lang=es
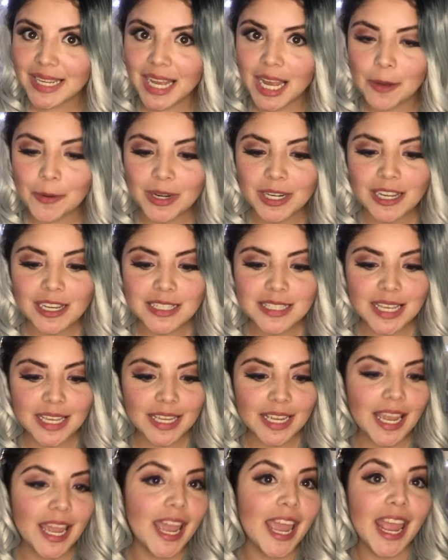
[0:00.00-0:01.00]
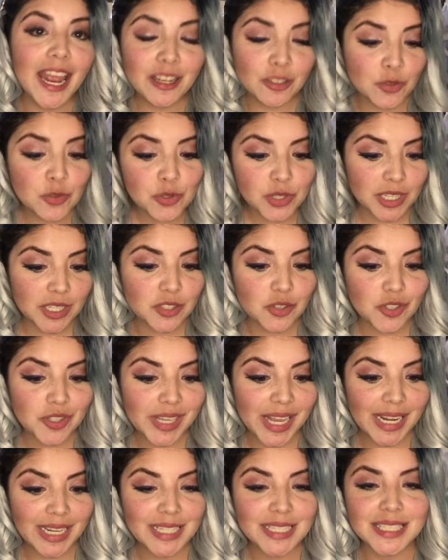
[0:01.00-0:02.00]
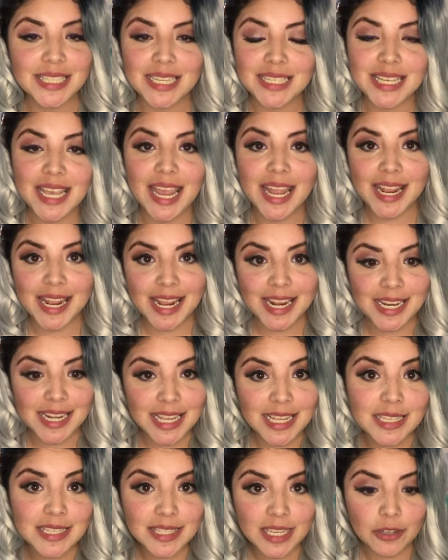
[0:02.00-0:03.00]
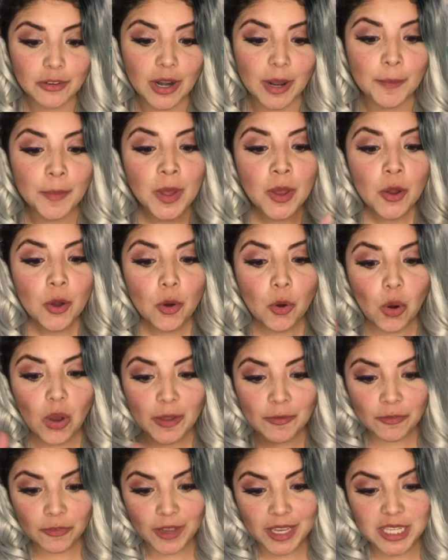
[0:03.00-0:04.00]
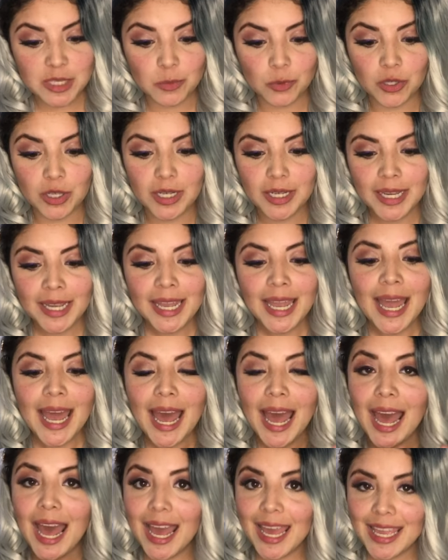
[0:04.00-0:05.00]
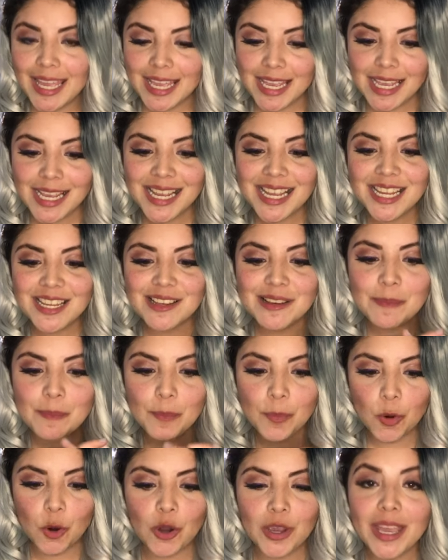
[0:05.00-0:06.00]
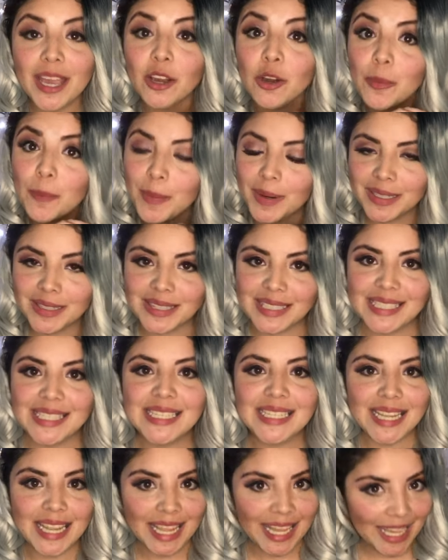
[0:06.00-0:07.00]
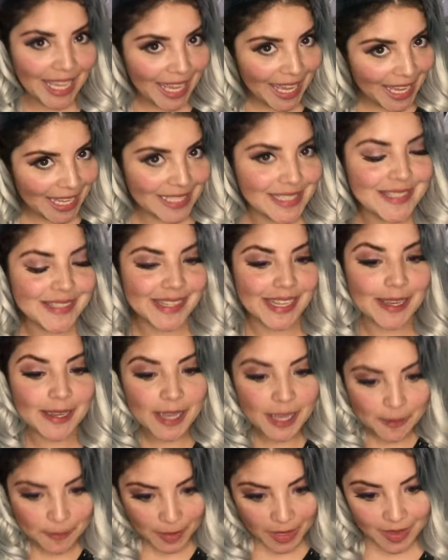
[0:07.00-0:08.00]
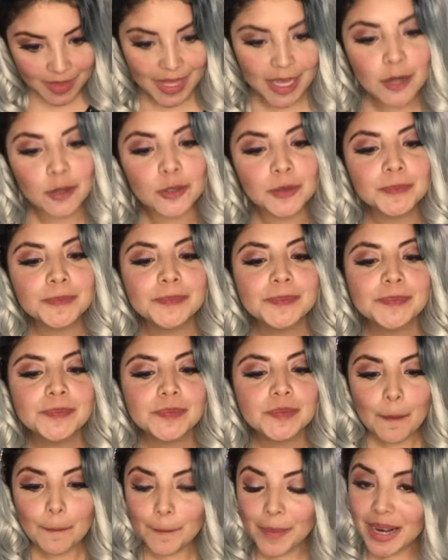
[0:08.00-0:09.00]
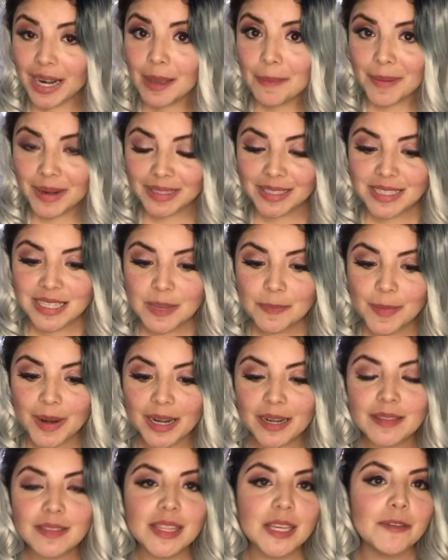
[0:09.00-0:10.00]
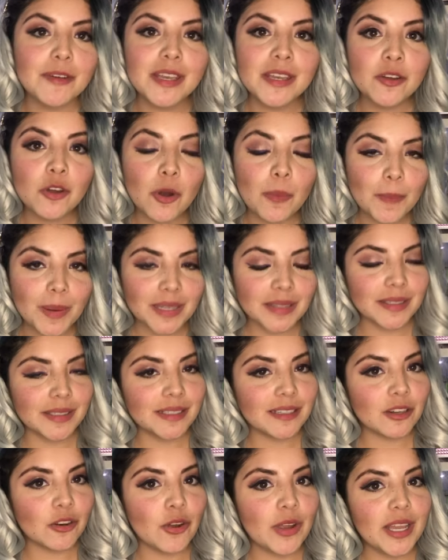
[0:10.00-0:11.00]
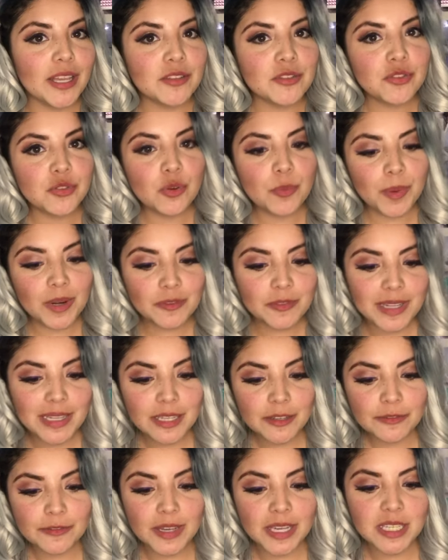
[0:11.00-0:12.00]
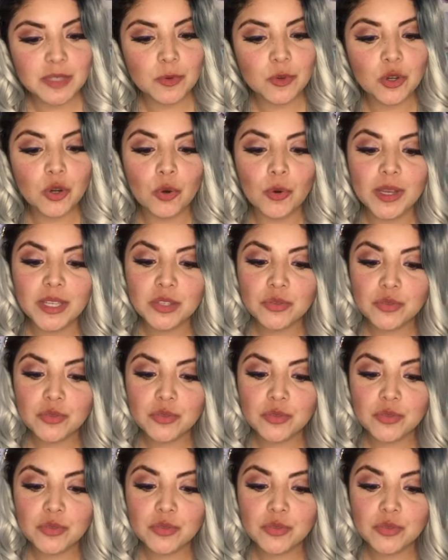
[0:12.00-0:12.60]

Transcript: a Have Day en sus redes sociales, ya sea en Instagram o en Facebook. Ahí voy a compartir este video. Para participar deben compartirlo en su perfil de Facebook o en